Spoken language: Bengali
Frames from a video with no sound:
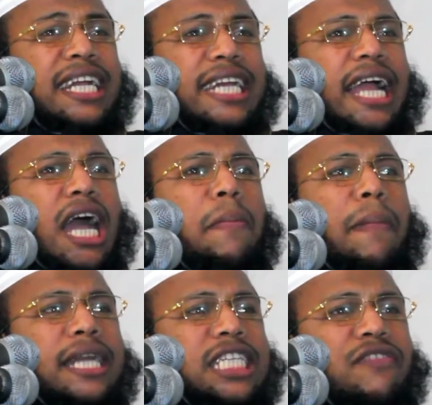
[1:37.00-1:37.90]
টাকা
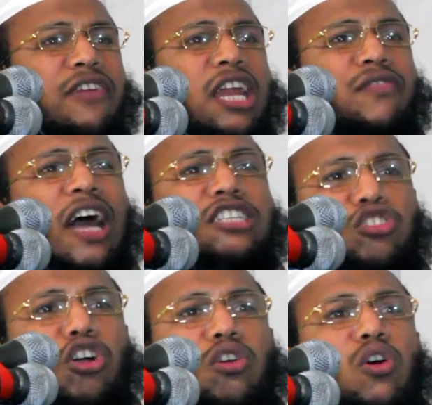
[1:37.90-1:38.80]
বানিয়ে ফেলেন পাঁচ
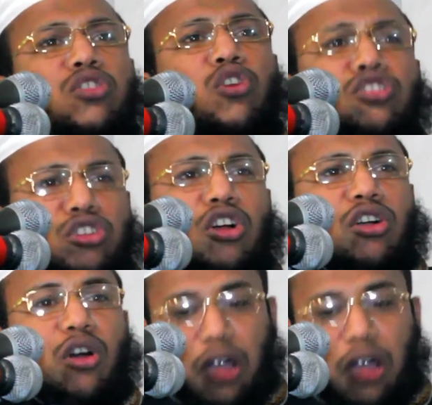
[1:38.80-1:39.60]
লক্ষ দশ লক্ষ